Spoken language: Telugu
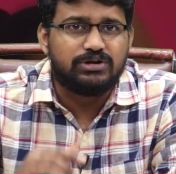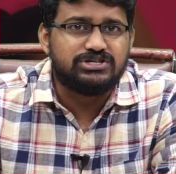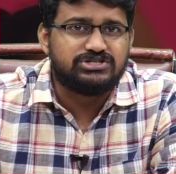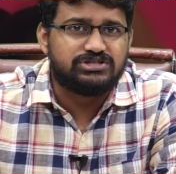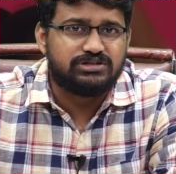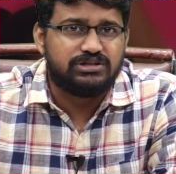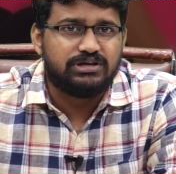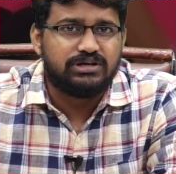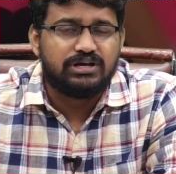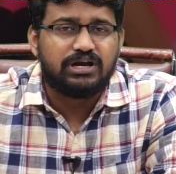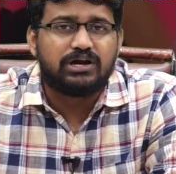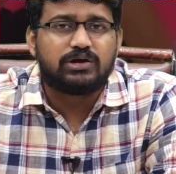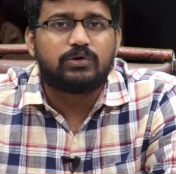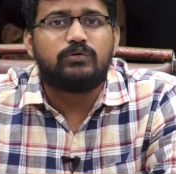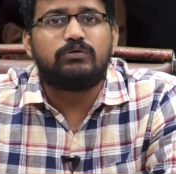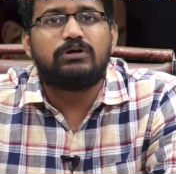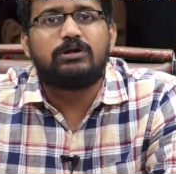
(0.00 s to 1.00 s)
ఓడించింది ఇక
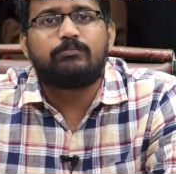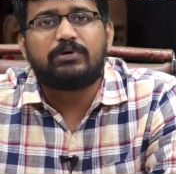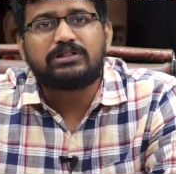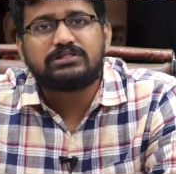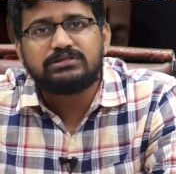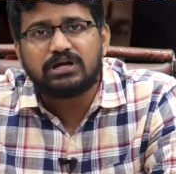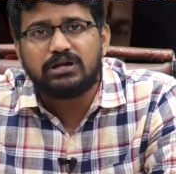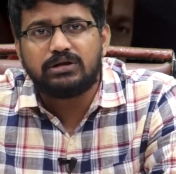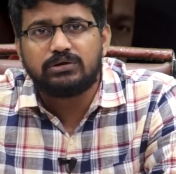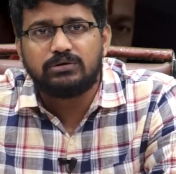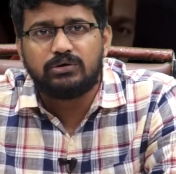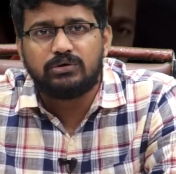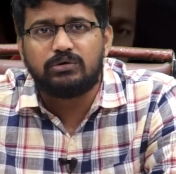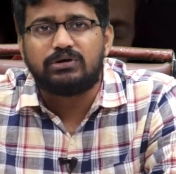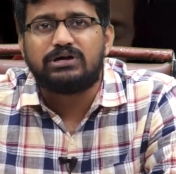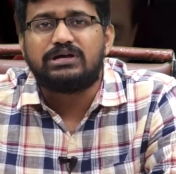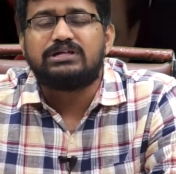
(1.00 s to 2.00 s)
రెండు వేల పద్నాలుగులో
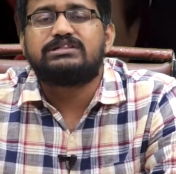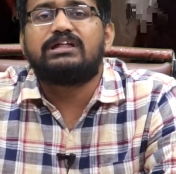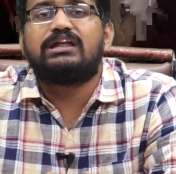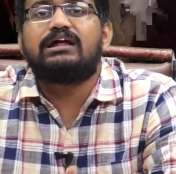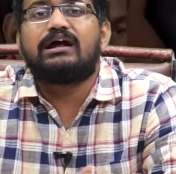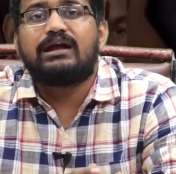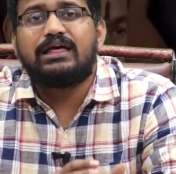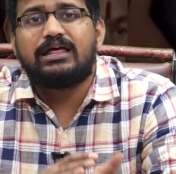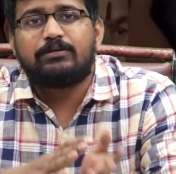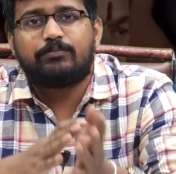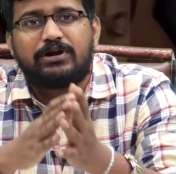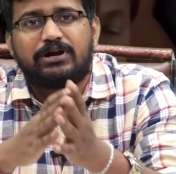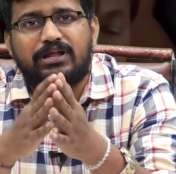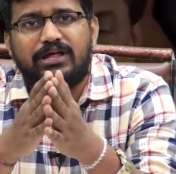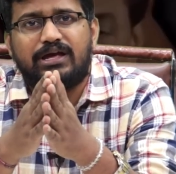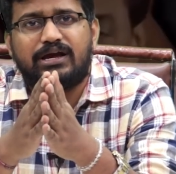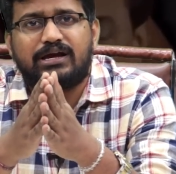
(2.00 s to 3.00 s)
తెలంగాణ
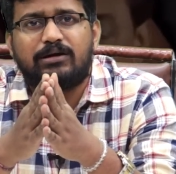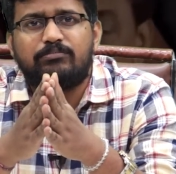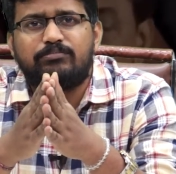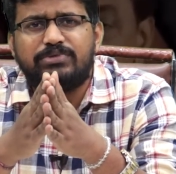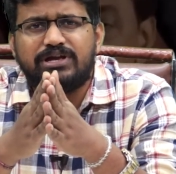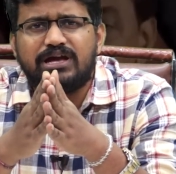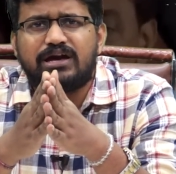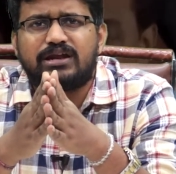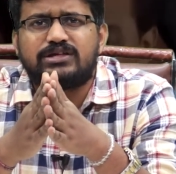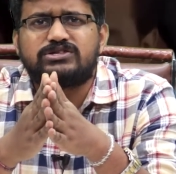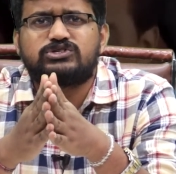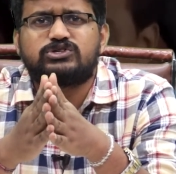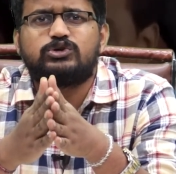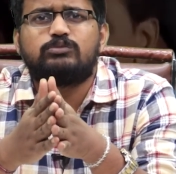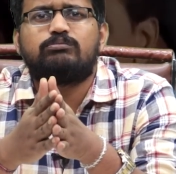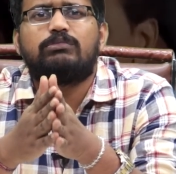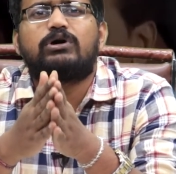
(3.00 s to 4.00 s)
ఏర్పాటయ్యాక
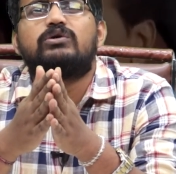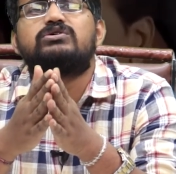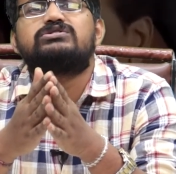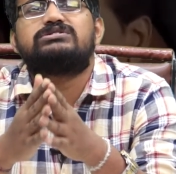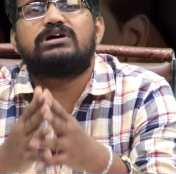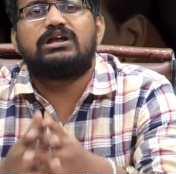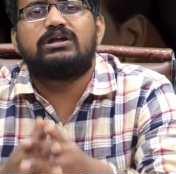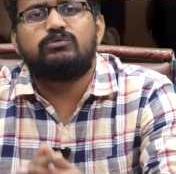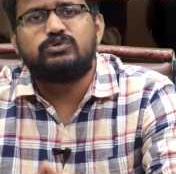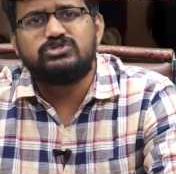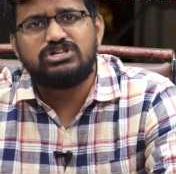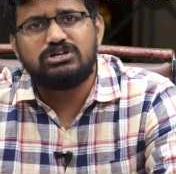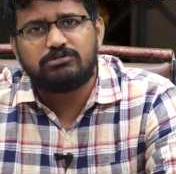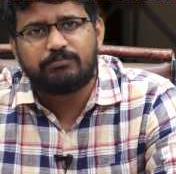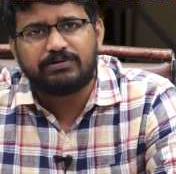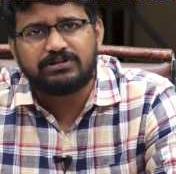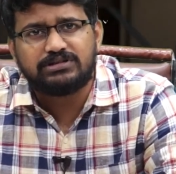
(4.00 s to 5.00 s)
బీఆర్ఎస్కు మరోసారి
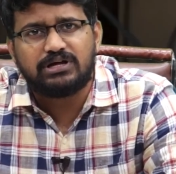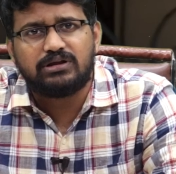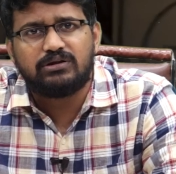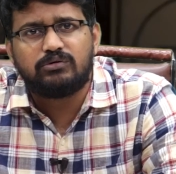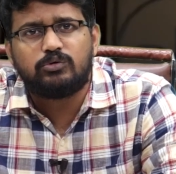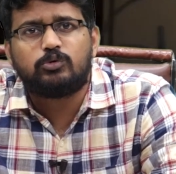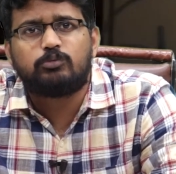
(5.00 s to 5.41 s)
ఉద్యమ పందాలో